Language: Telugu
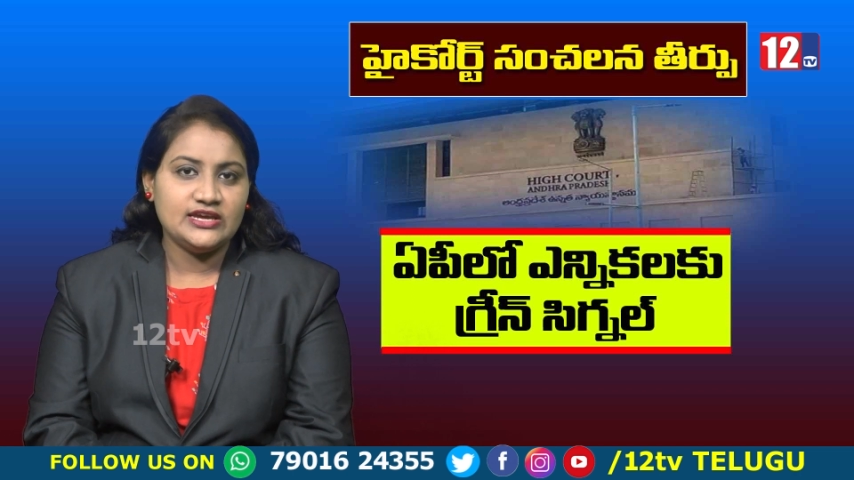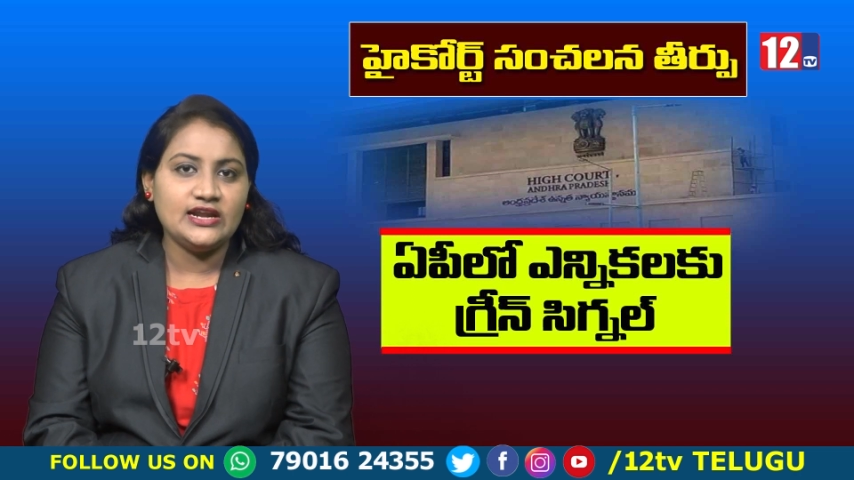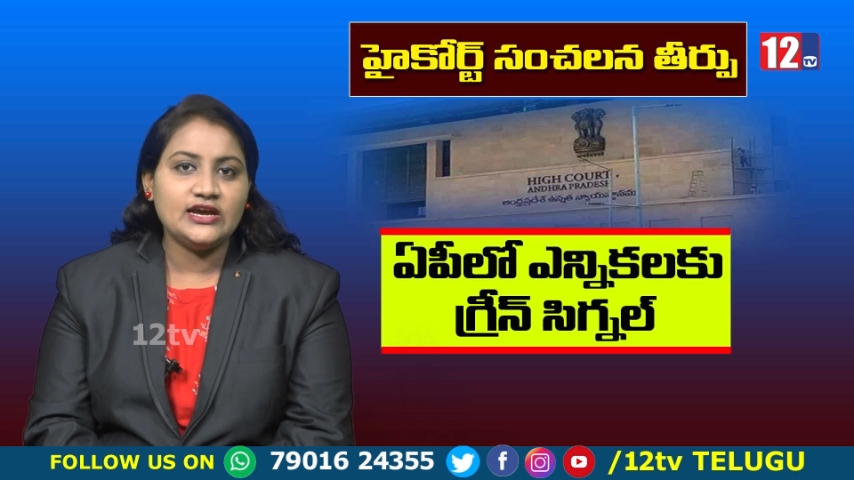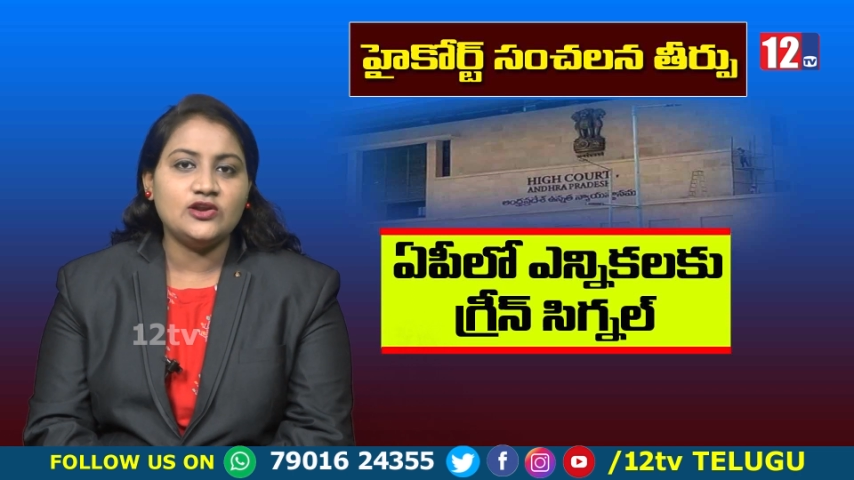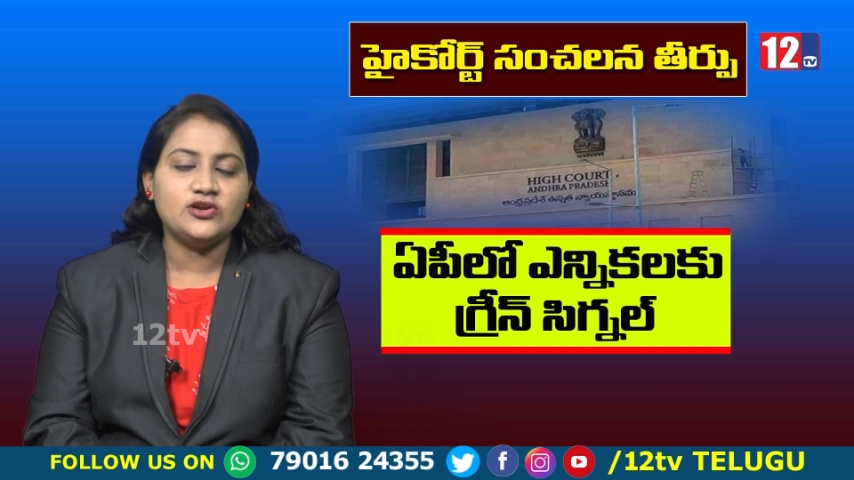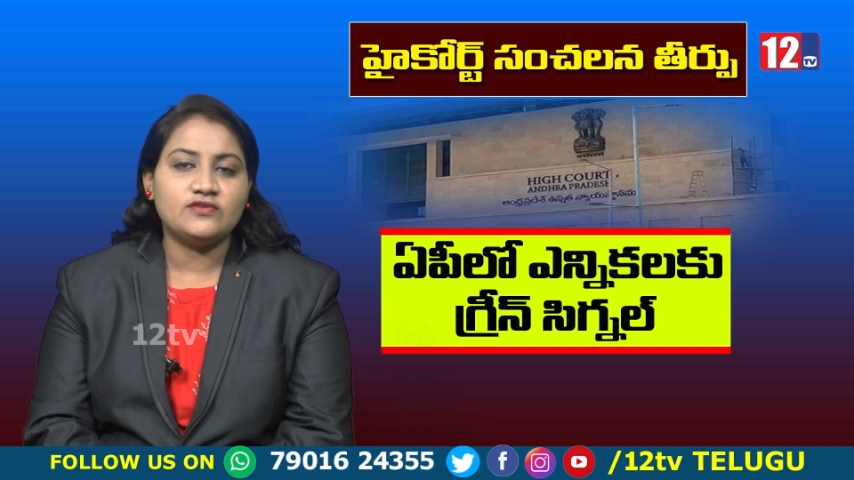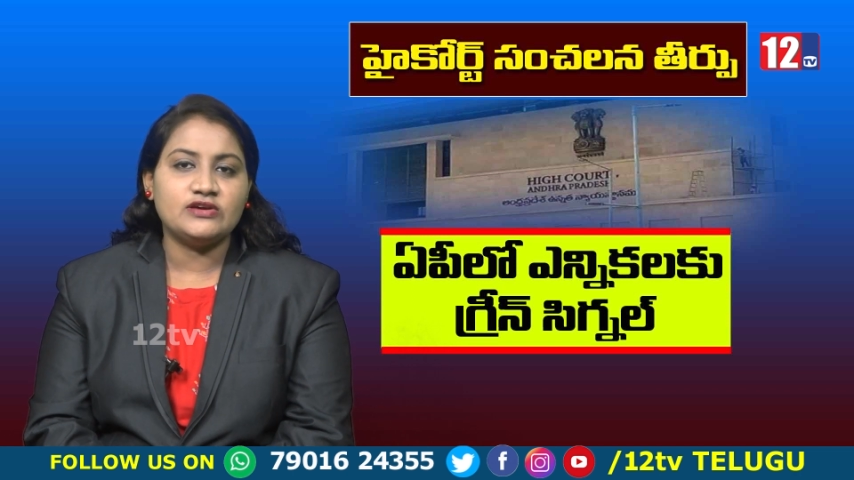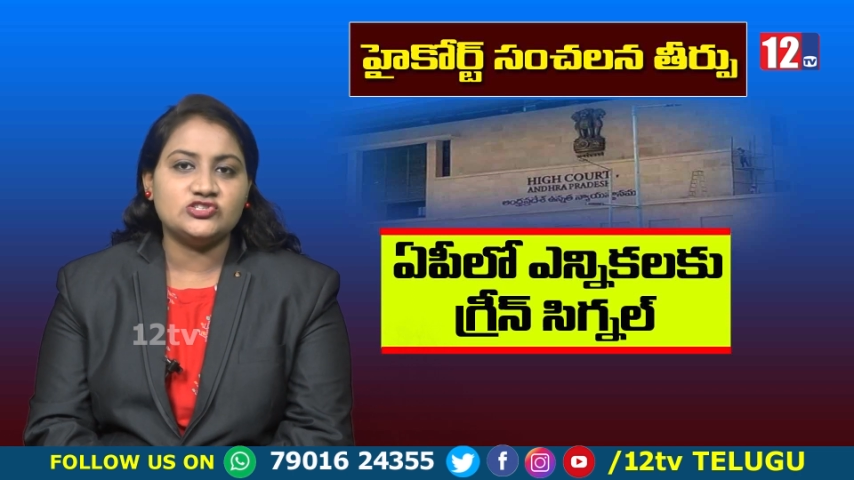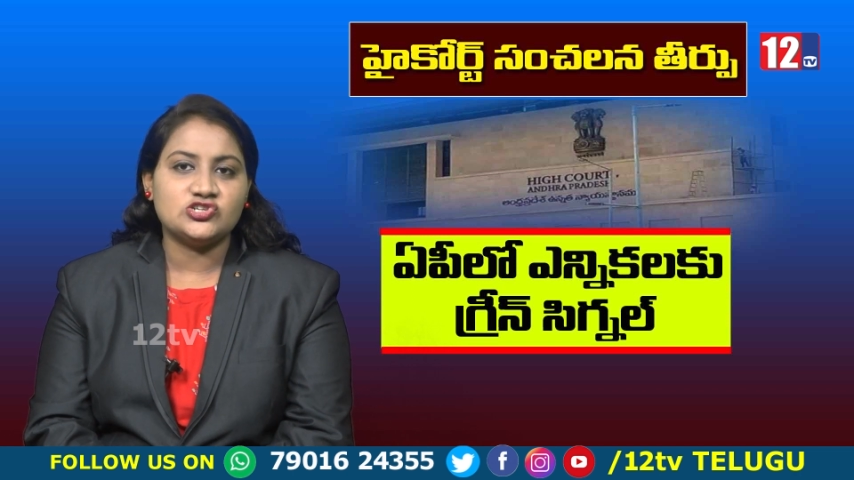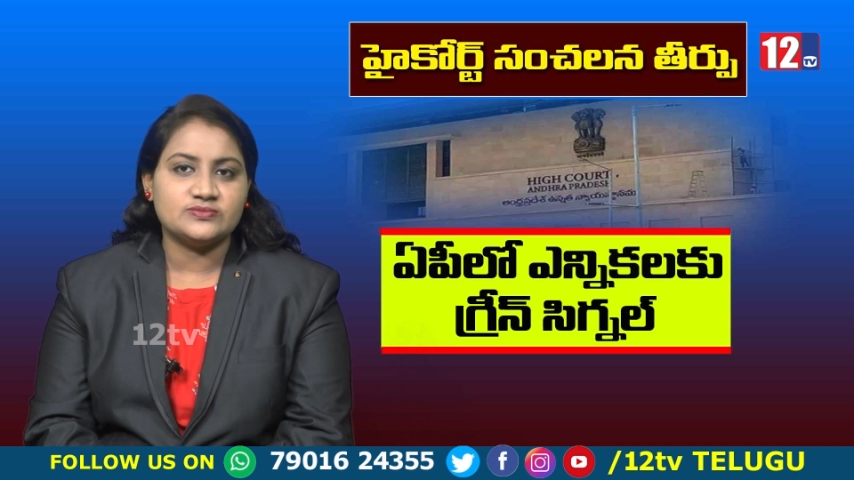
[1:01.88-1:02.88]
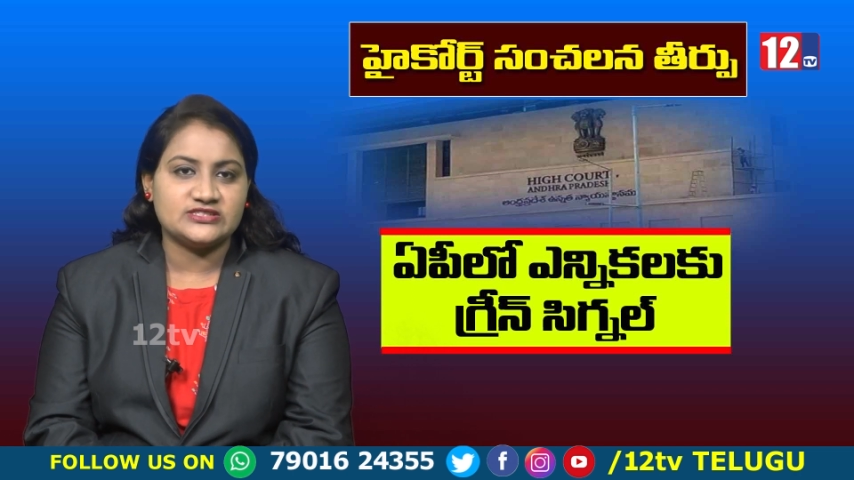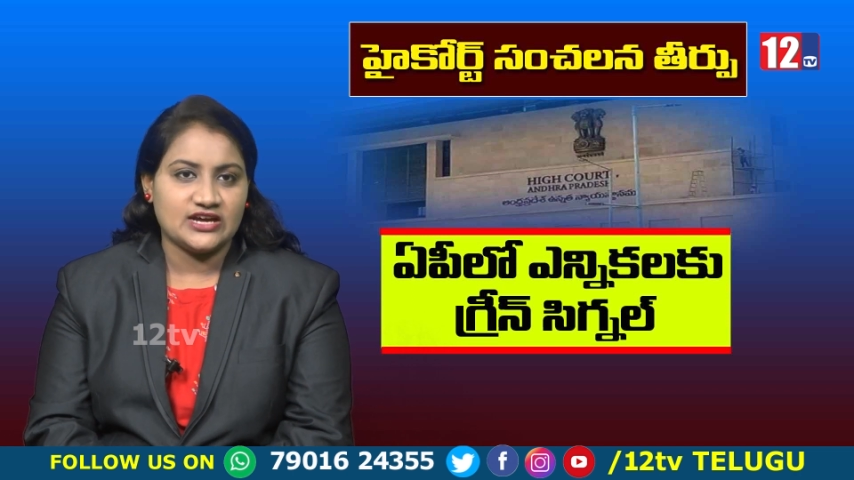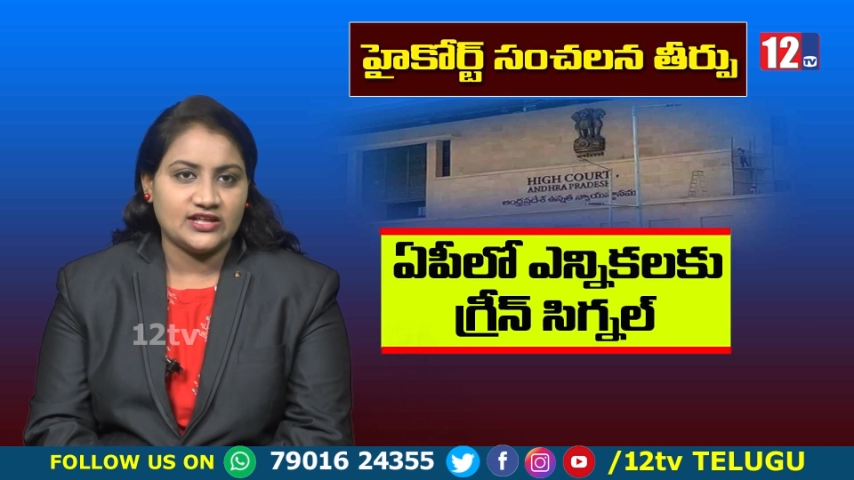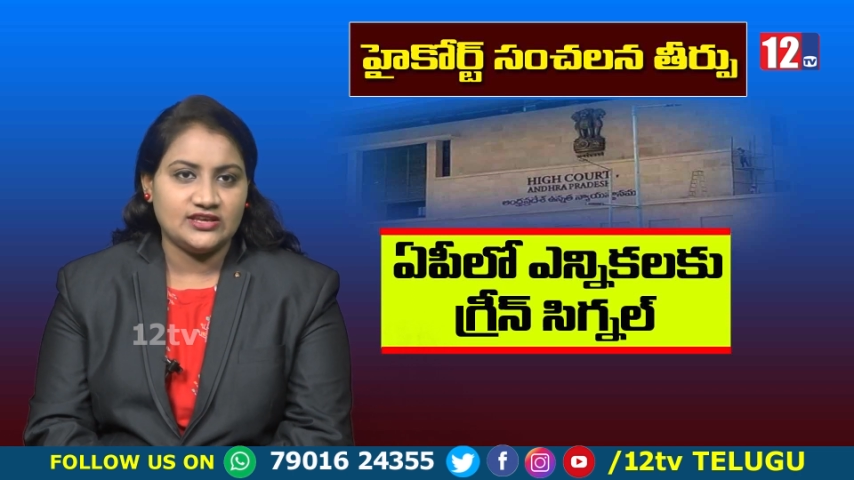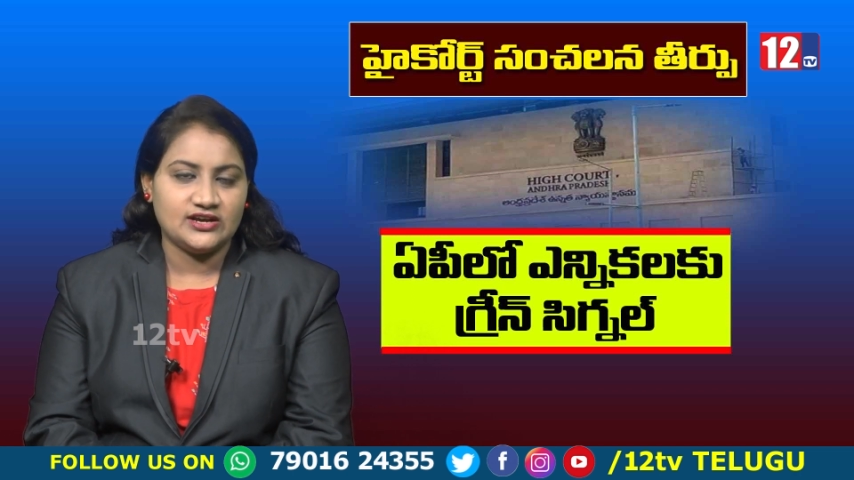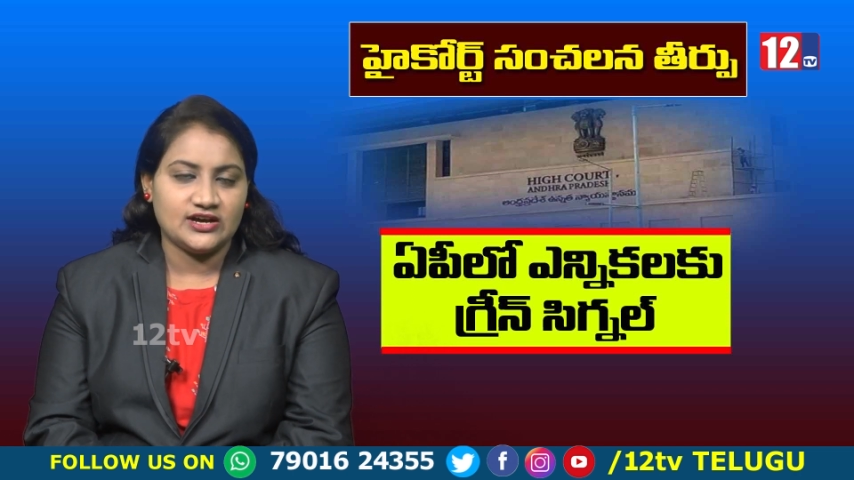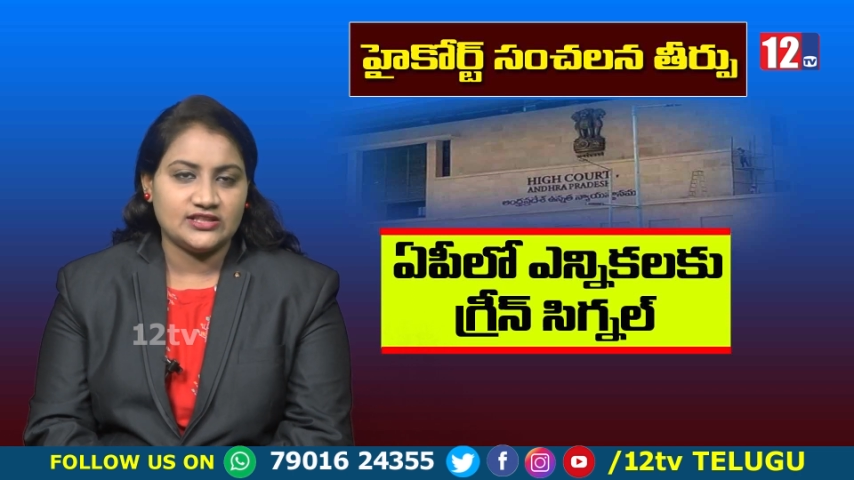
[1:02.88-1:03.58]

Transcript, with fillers: ఎన్నికలు నిర్వహించడం సాధ్యం